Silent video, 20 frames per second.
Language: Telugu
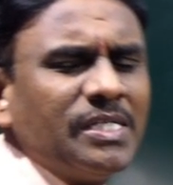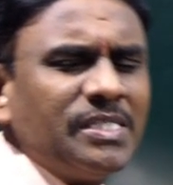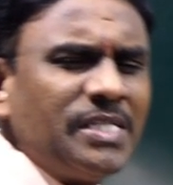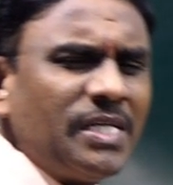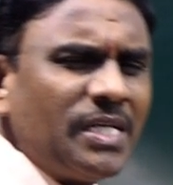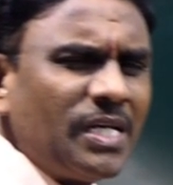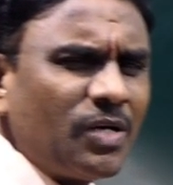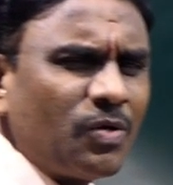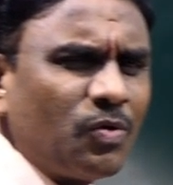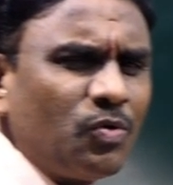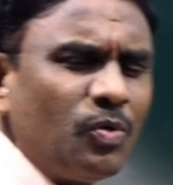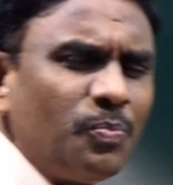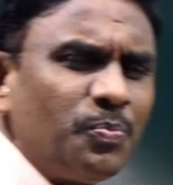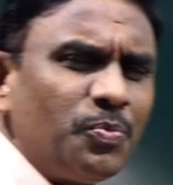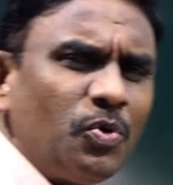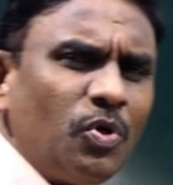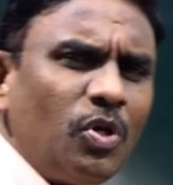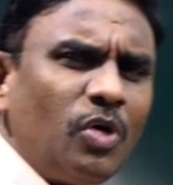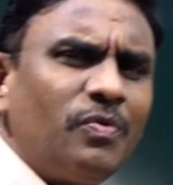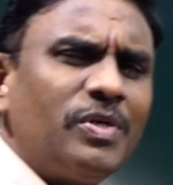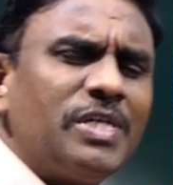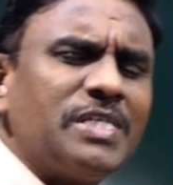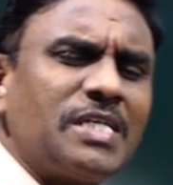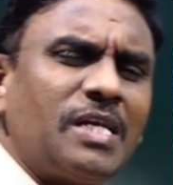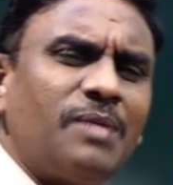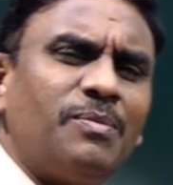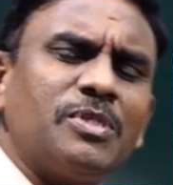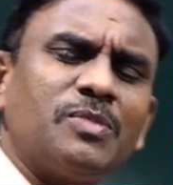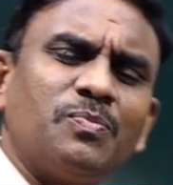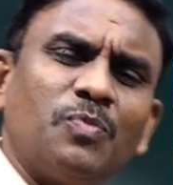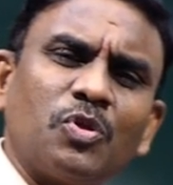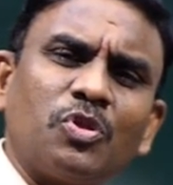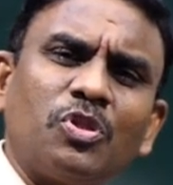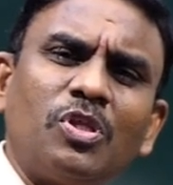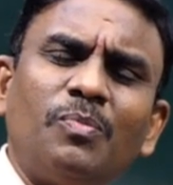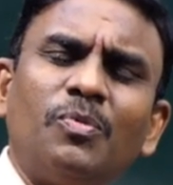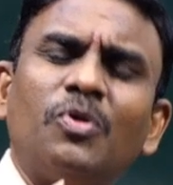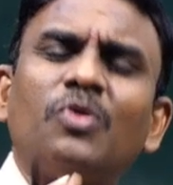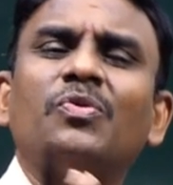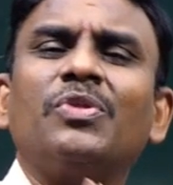జనరల్ గ్రూప్ టూలో ఉండే సిలబస్
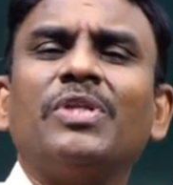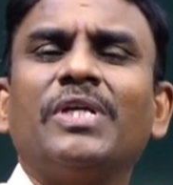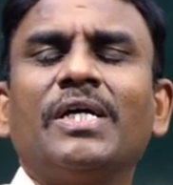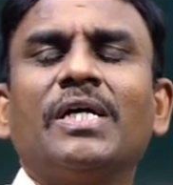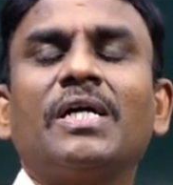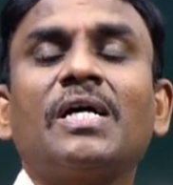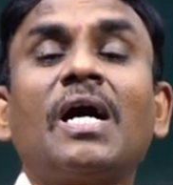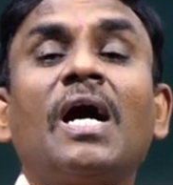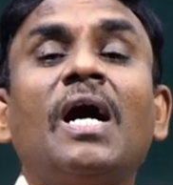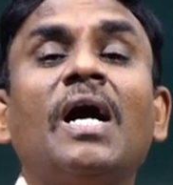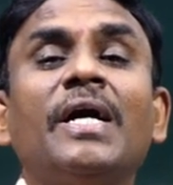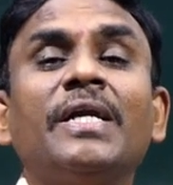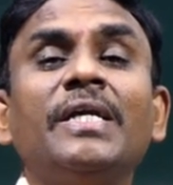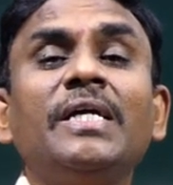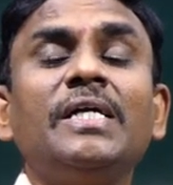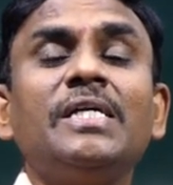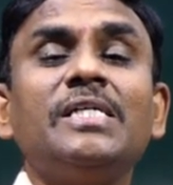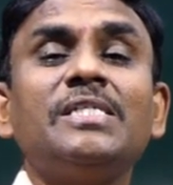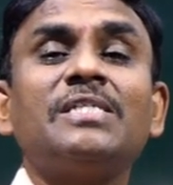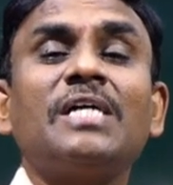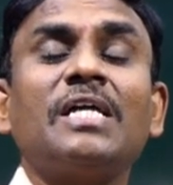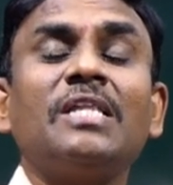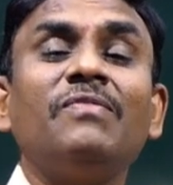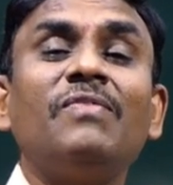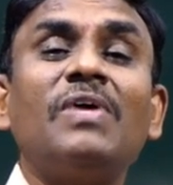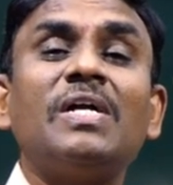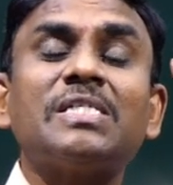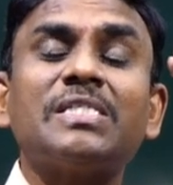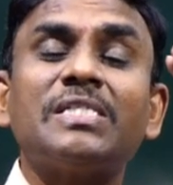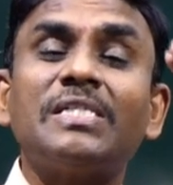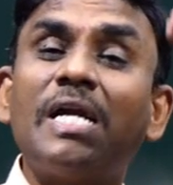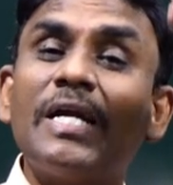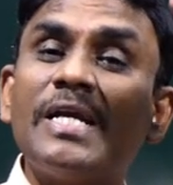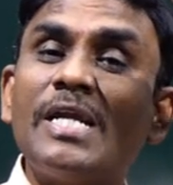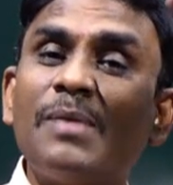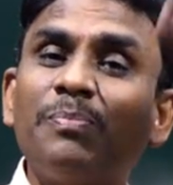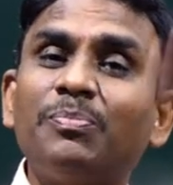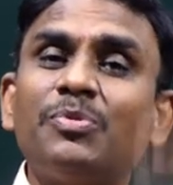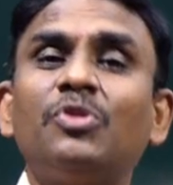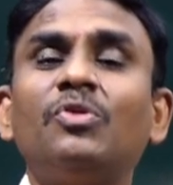మొత్తం ఉంటుంది కానీ చదవాల్సిన
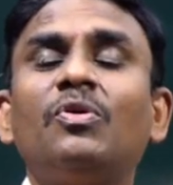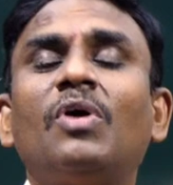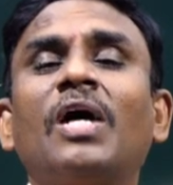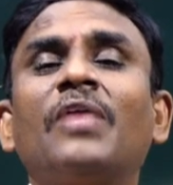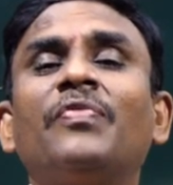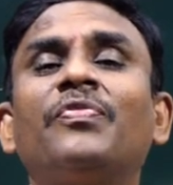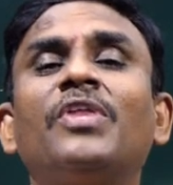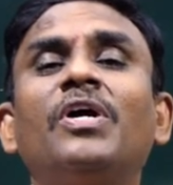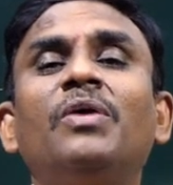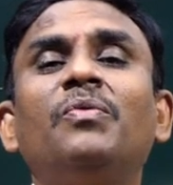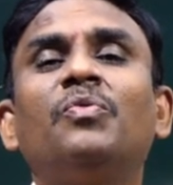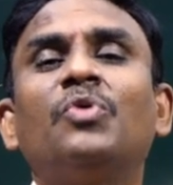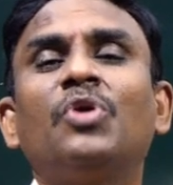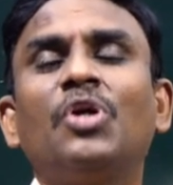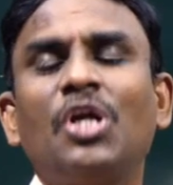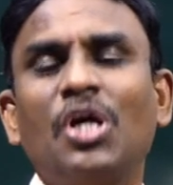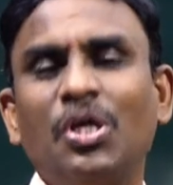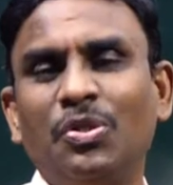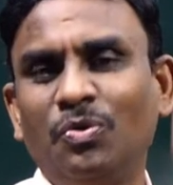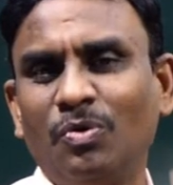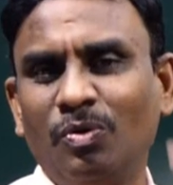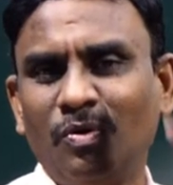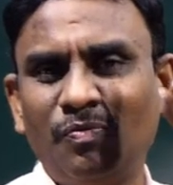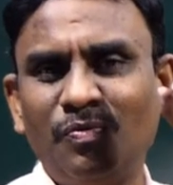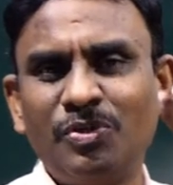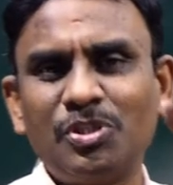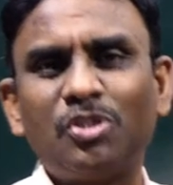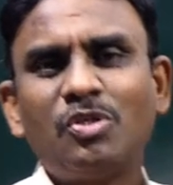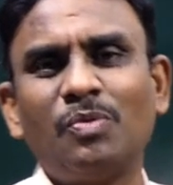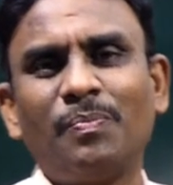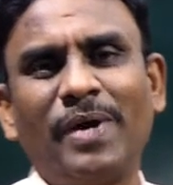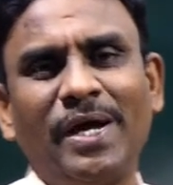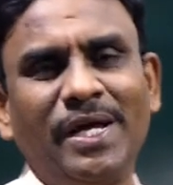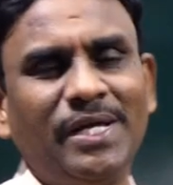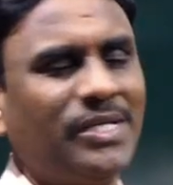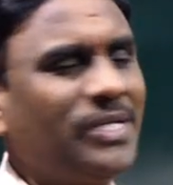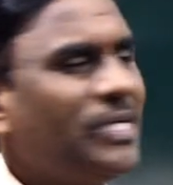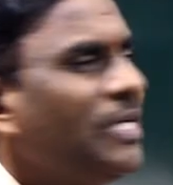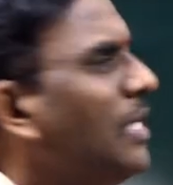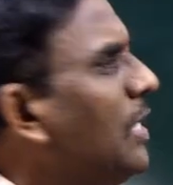డెప్త్ అంతా ఉండదు ఫస్ట్
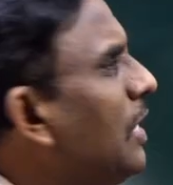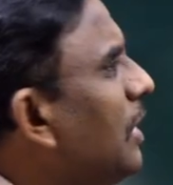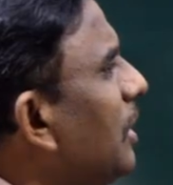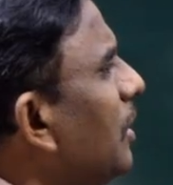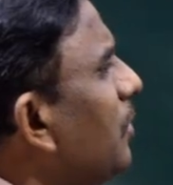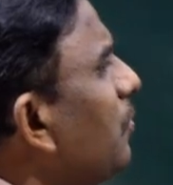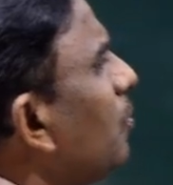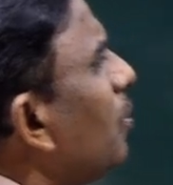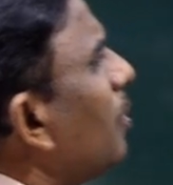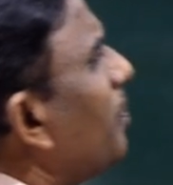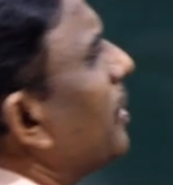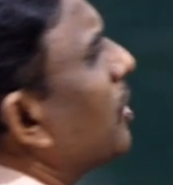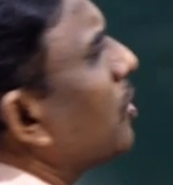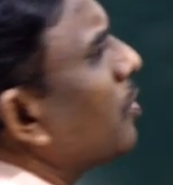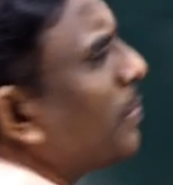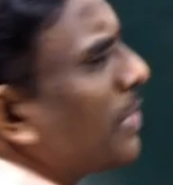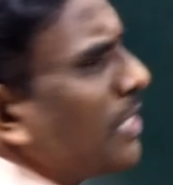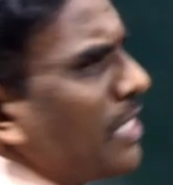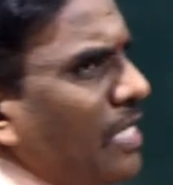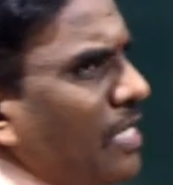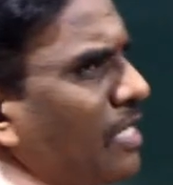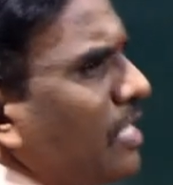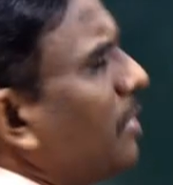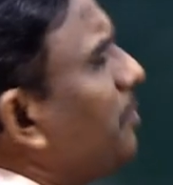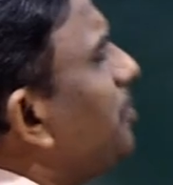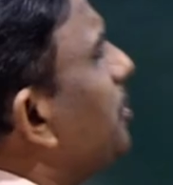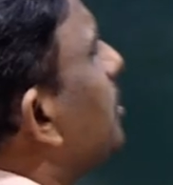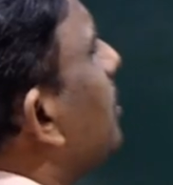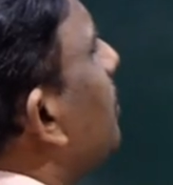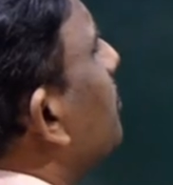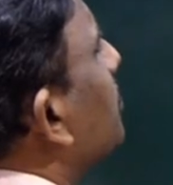పాయింట్ ఇందులో మనకు ప్రధానం కనిపించే